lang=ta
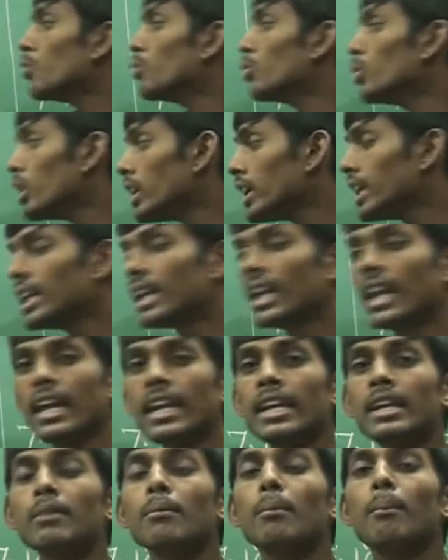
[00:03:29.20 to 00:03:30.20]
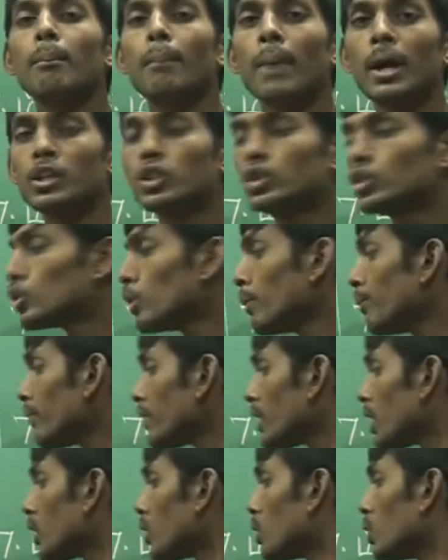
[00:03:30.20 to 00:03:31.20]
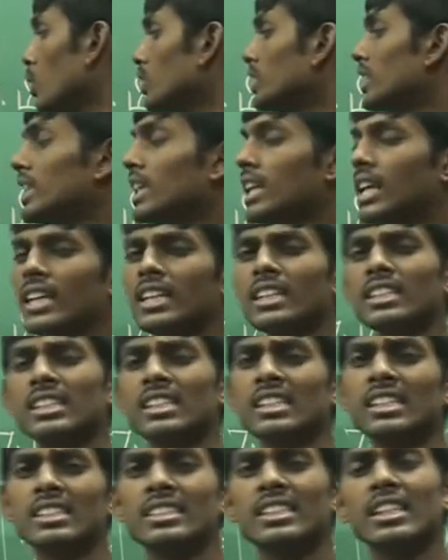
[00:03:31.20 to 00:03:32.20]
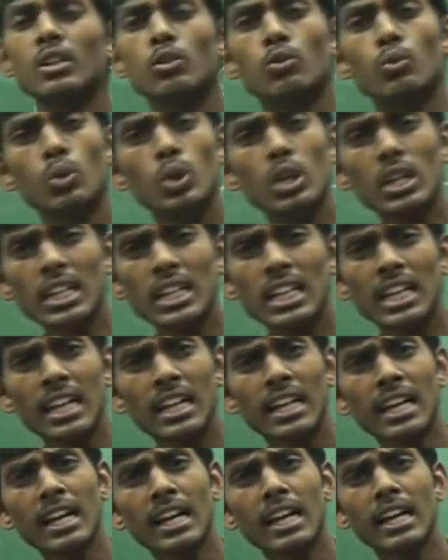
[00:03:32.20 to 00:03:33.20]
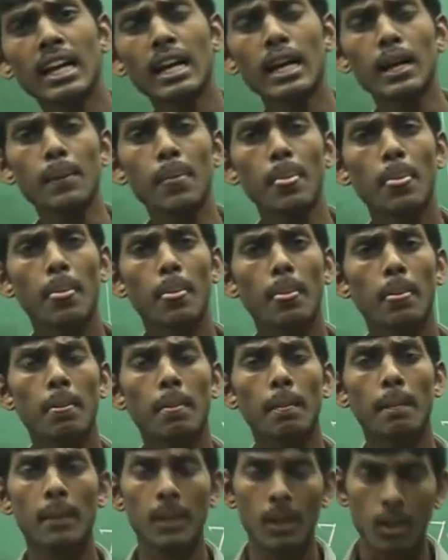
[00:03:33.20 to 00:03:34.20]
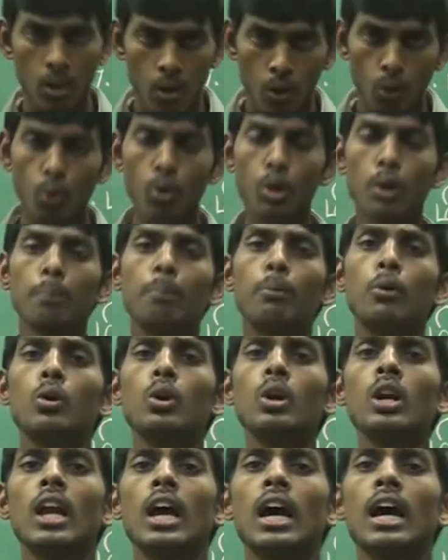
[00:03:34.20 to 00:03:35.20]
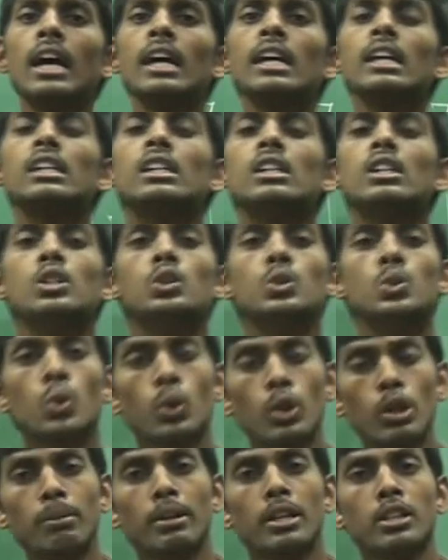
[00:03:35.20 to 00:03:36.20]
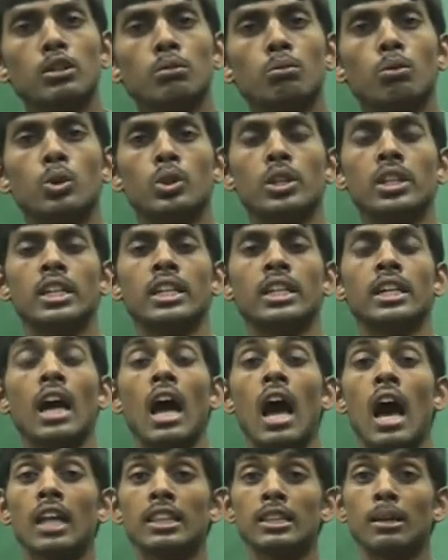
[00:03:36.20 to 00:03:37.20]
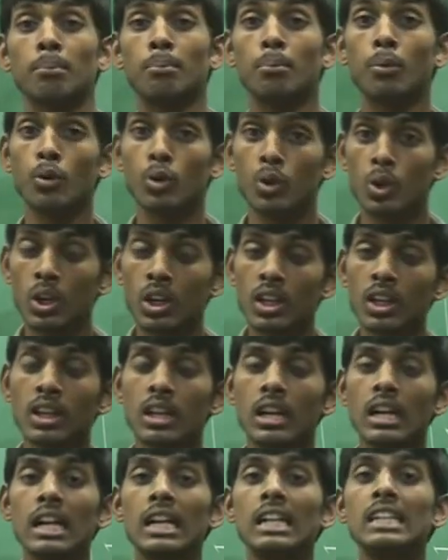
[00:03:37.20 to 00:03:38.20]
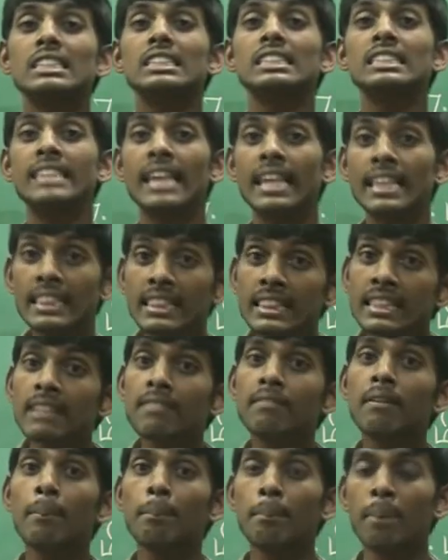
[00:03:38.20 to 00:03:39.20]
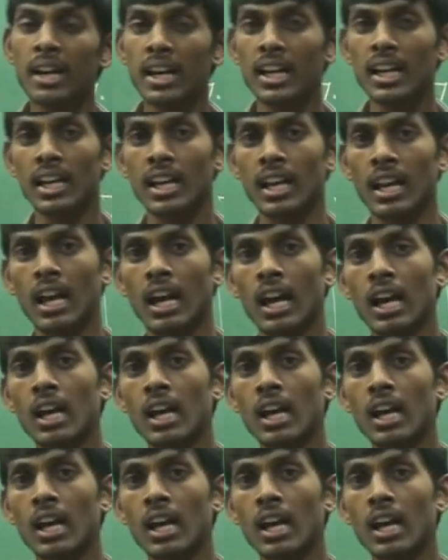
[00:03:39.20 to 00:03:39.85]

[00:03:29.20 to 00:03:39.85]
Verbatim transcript: உருகுநிலை மற்றும் கொதிநிலை சரி உருகுநிலைனா என்ன ஒரு பொருளை சூடுபடுத்தும் போது அந்த பொருள் எந்த வெப்பநிலையில